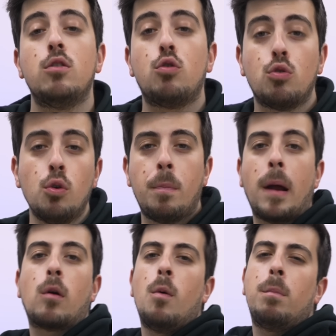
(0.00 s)

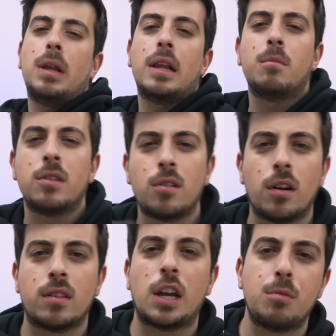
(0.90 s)
super completo. Mas
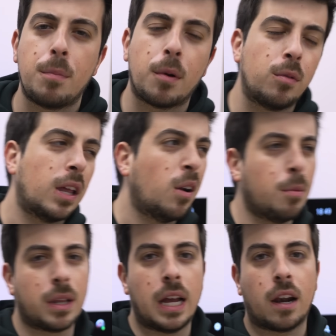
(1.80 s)
agora estás-me a perguntar, ao oh
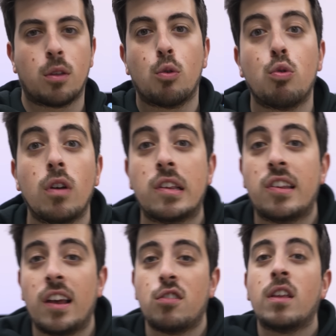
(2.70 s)
Bernardo, tu só
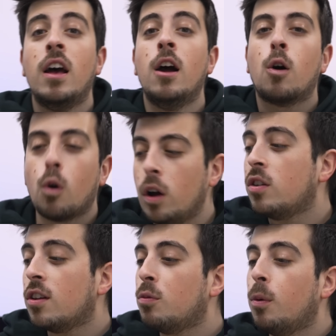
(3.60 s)
disseste
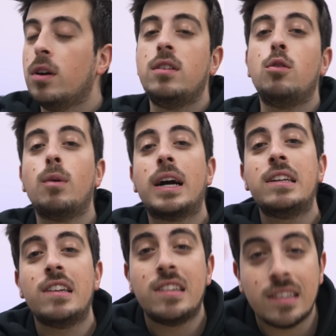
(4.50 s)
coisas boas e tu
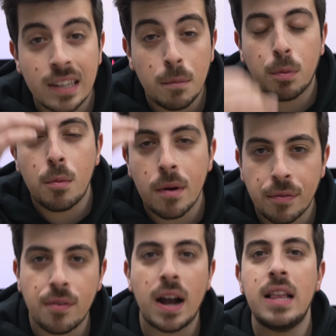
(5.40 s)
arranjas sempre uma
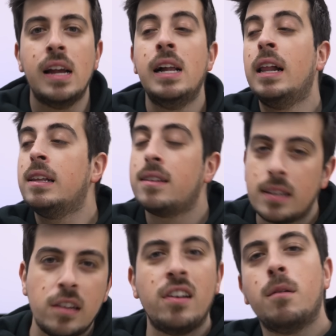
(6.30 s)
falha,
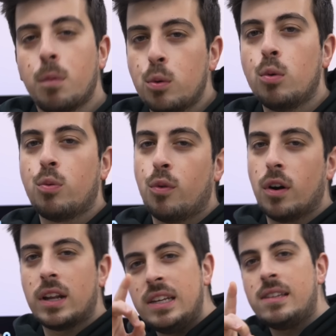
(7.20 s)
seja em que produto
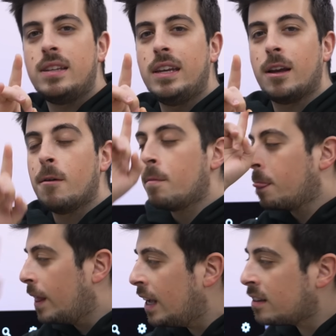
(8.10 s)
for. E sim,
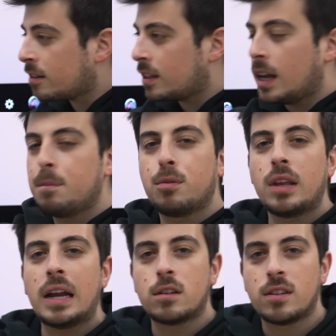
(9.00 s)
este,
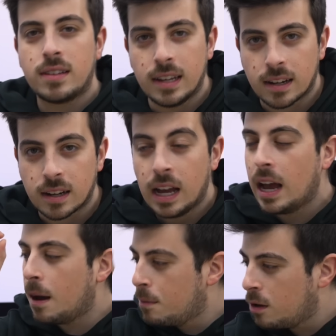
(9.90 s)
apesar de ser
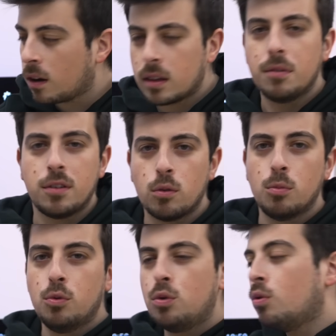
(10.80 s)
a melhor televisão do
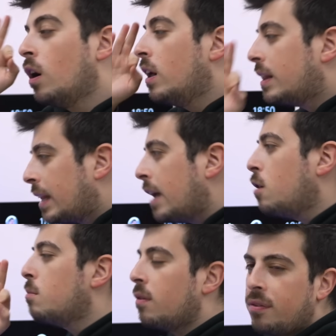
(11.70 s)
mundo,
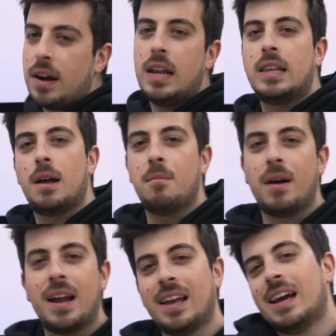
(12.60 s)
tenho uma falha também,